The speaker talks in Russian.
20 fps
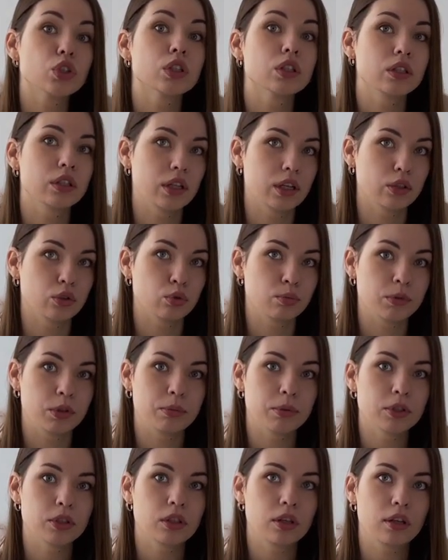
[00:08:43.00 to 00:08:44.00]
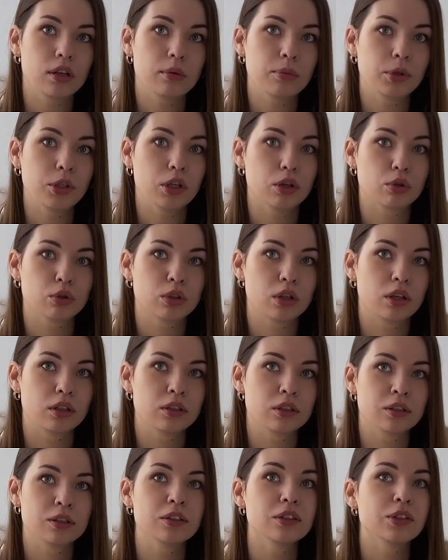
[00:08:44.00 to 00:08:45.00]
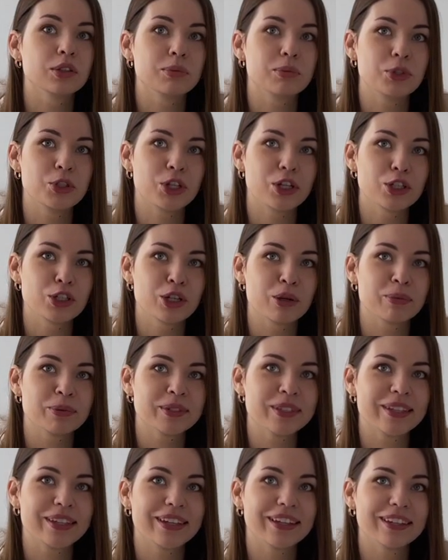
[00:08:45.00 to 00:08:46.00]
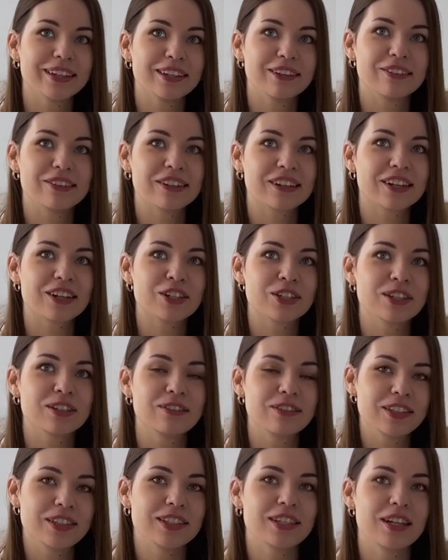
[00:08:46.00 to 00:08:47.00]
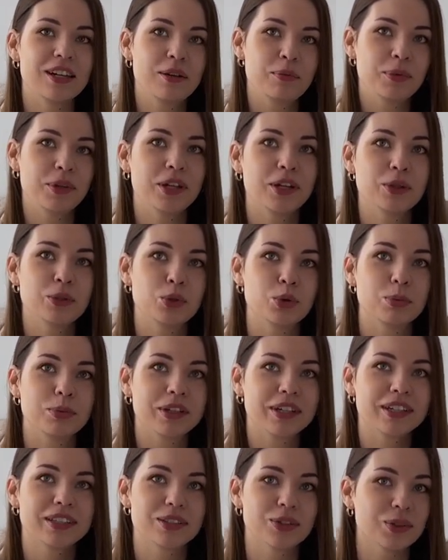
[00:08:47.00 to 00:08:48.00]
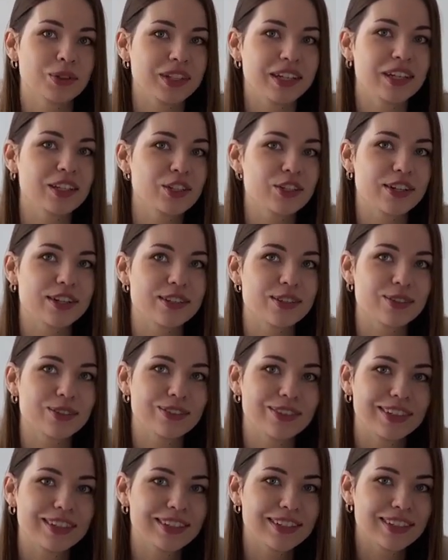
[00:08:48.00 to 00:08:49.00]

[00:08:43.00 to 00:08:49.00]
Да, зубные пасты я меняю, кстати. Ты замечаешь, я постоянно да. каждые две недели меняю тюбик, хотя он не качается у нас.